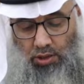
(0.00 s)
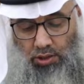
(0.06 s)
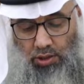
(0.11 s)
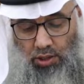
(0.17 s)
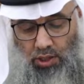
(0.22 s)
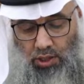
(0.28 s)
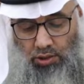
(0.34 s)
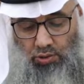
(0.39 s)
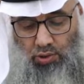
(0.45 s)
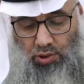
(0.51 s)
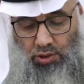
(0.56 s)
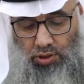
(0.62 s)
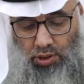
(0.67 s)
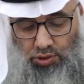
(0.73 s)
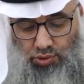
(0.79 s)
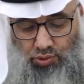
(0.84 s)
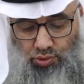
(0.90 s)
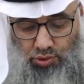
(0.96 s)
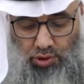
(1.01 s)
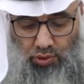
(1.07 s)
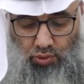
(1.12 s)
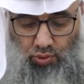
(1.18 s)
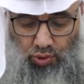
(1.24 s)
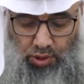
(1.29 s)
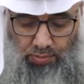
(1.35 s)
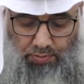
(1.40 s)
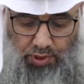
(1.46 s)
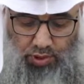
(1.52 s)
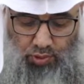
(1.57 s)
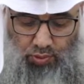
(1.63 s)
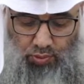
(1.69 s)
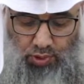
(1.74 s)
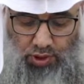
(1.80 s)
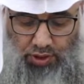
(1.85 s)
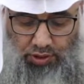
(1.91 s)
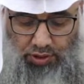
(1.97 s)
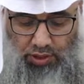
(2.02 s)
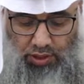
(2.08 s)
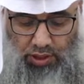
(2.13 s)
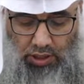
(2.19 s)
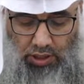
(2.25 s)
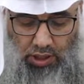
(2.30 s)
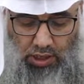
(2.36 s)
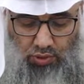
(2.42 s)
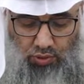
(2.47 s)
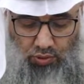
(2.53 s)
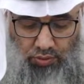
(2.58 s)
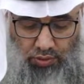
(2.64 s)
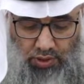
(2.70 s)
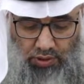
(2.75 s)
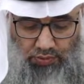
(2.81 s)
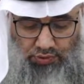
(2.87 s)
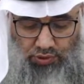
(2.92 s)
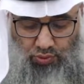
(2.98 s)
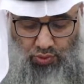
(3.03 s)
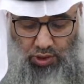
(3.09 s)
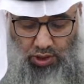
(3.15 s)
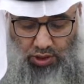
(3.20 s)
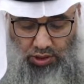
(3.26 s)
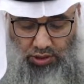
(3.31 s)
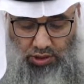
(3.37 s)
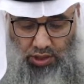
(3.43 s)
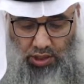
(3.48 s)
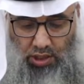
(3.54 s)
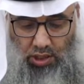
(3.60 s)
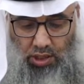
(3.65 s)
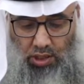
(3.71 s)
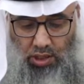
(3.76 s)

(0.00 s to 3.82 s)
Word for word: يا أيها الناس اتقوا ربكم الذي خلقكم من نفس واحدة